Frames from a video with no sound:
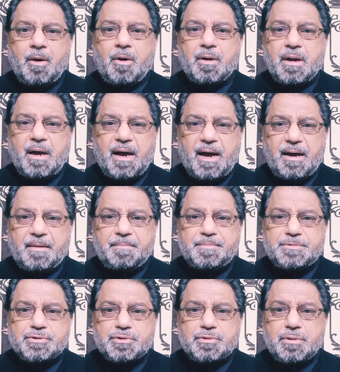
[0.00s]
और अब
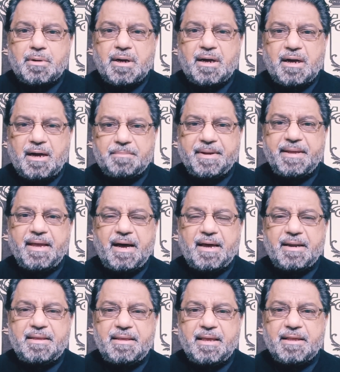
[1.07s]
जो ख़बरें आ
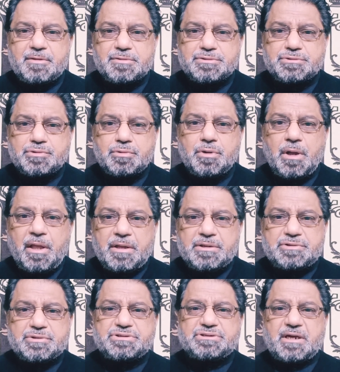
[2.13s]
रही हैं दोस्तों
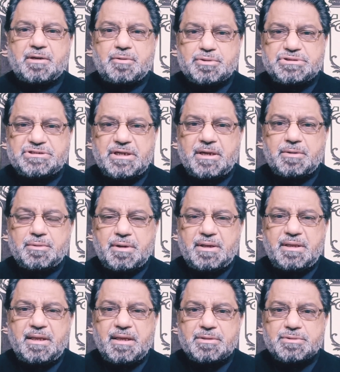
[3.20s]
जो सरगोशियाँ हो
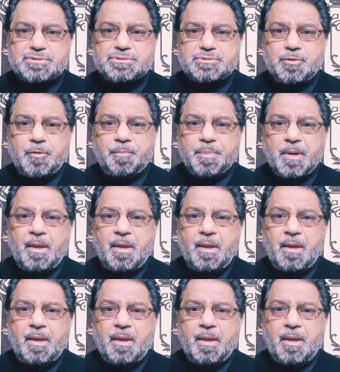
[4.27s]
रही हैं दोस्तों